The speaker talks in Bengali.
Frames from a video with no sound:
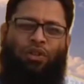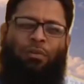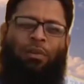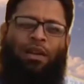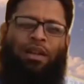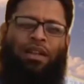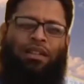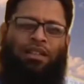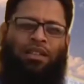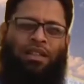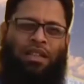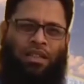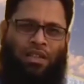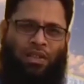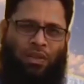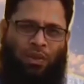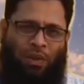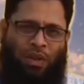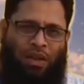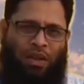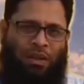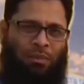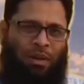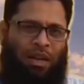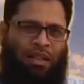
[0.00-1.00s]
সবাইকে
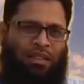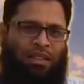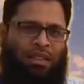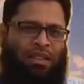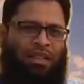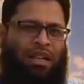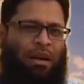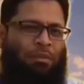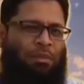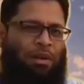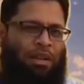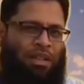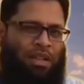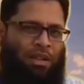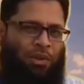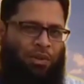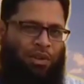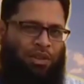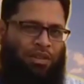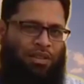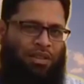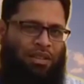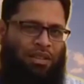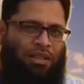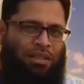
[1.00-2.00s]
জিজ্ঞাসা করলেন বাড়িতে খাবার কি
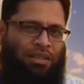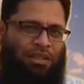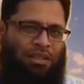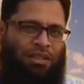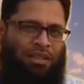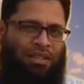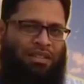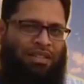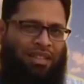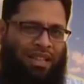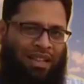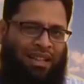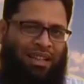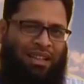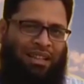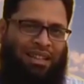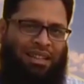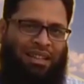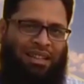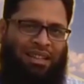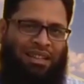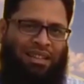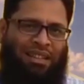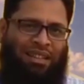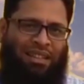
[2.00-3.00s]
রয়েছে জানেন